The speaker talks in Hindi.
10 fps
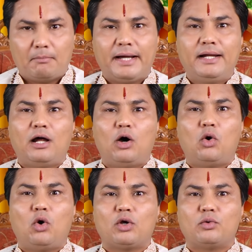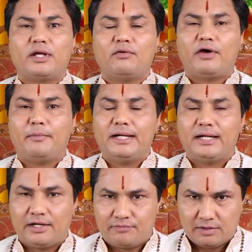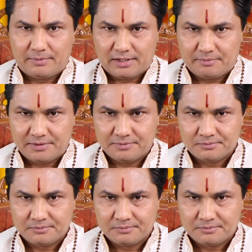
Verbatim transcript: महिलाओं और उनकी फैमिली लाइफ के बारे में